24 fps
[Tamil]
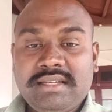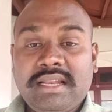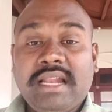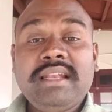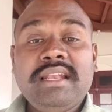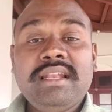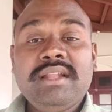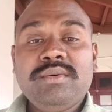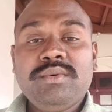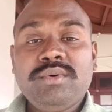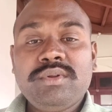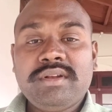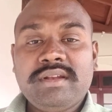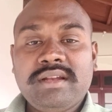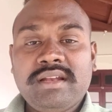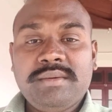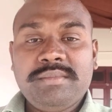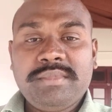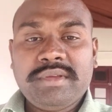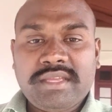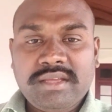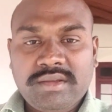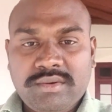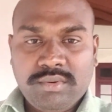நல்ல ஒரு
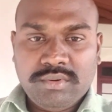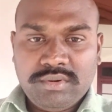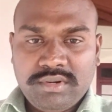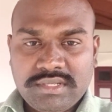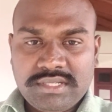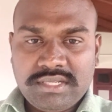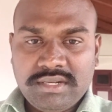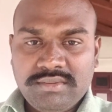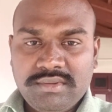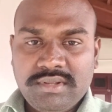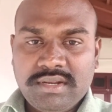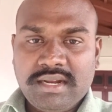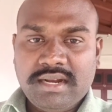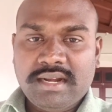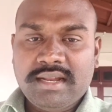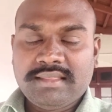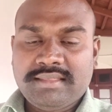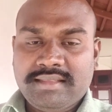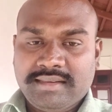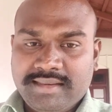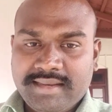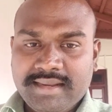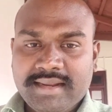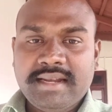நிலைமைக்கு கொண்டு செல்வதற்கான
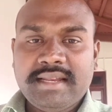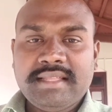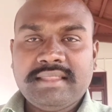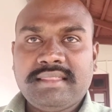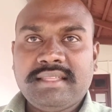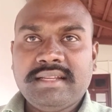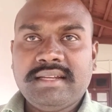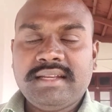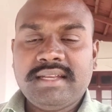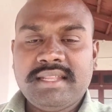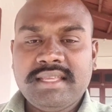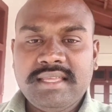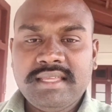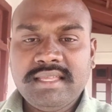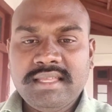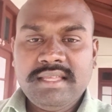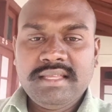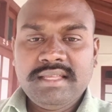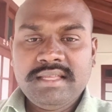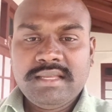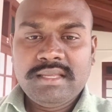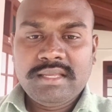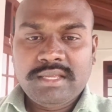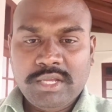திட்டங்களை தீட்டி
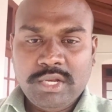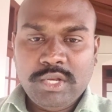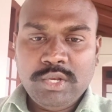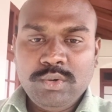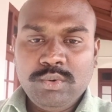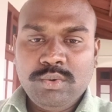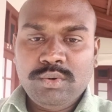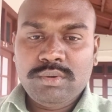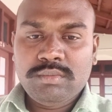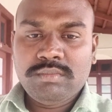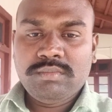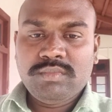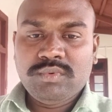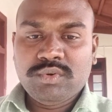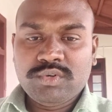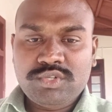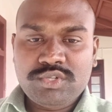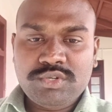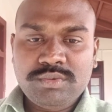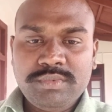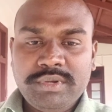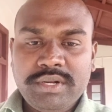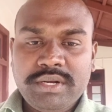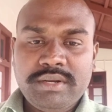எல்லோரும்
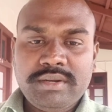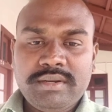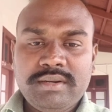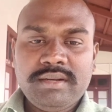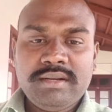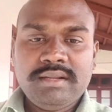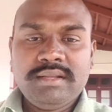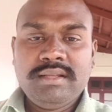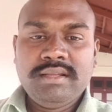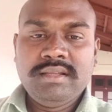ஒற்றுமையுடன்